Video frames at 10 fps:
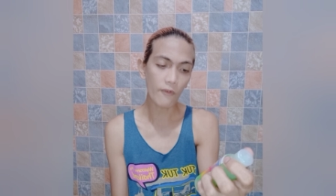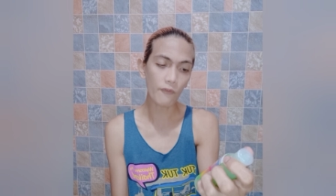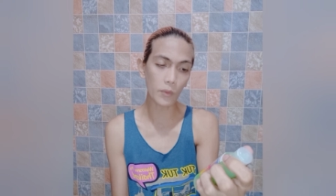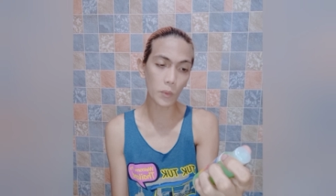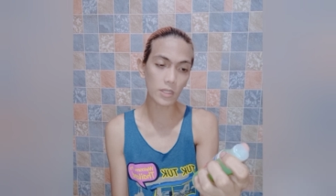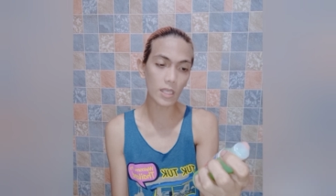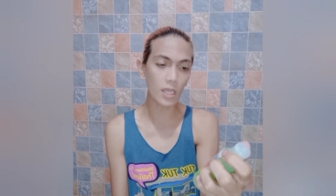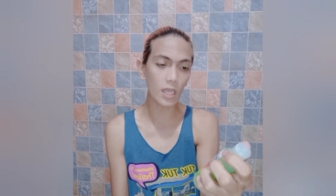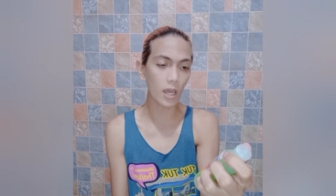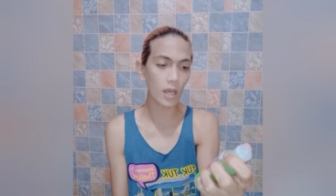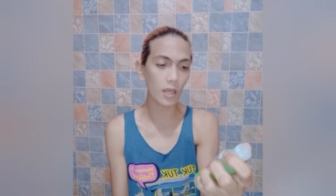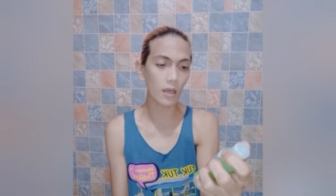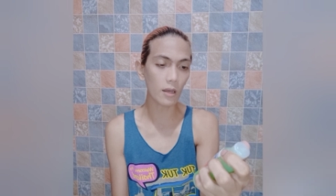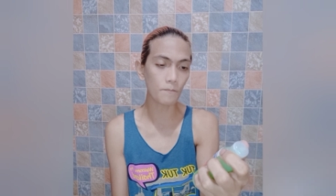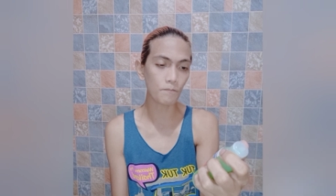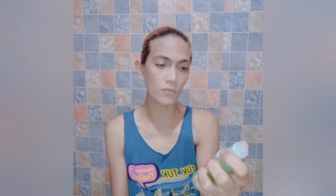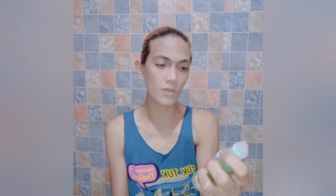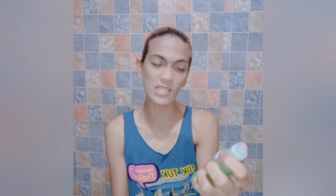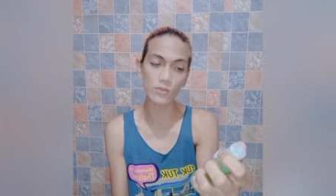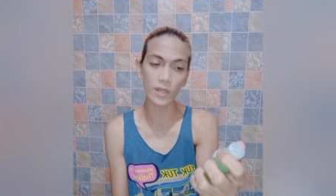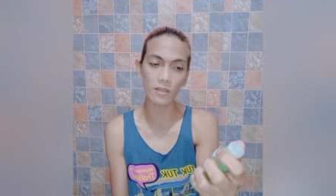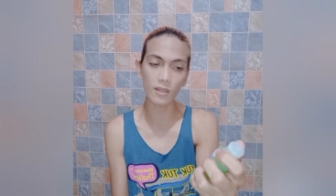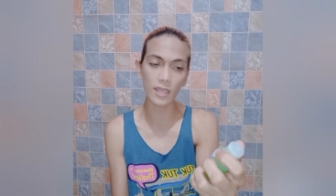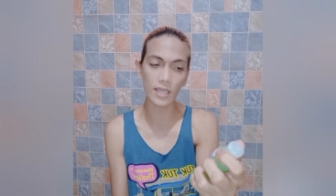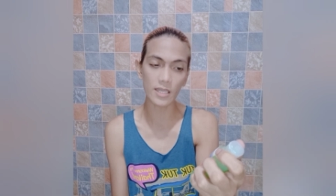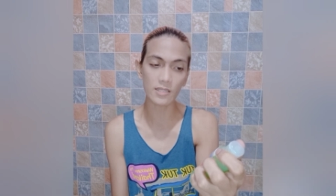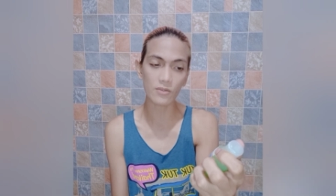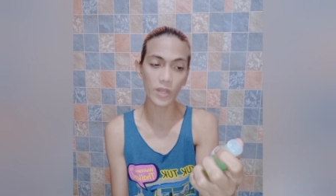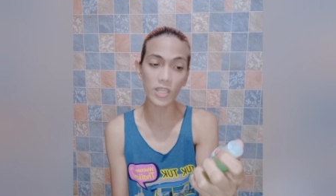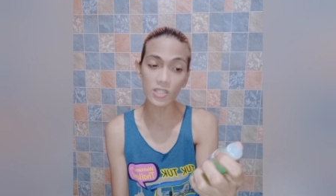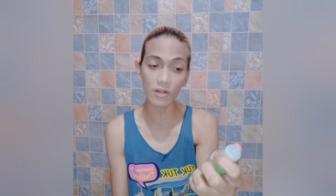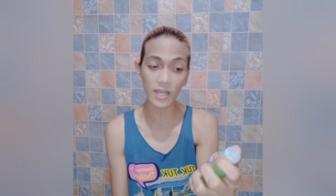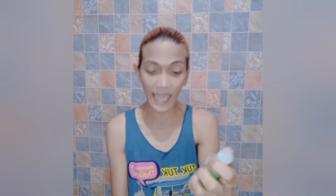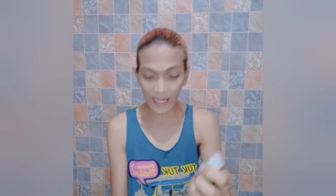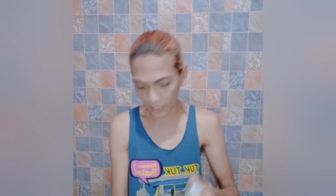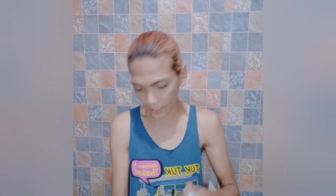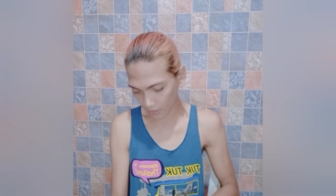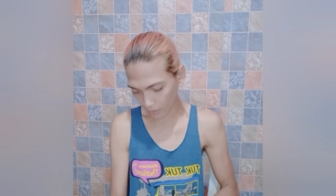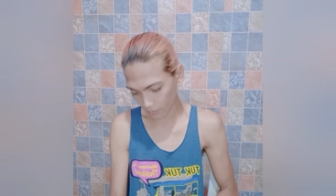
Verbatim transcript: Fruity, um, this one is rich organic.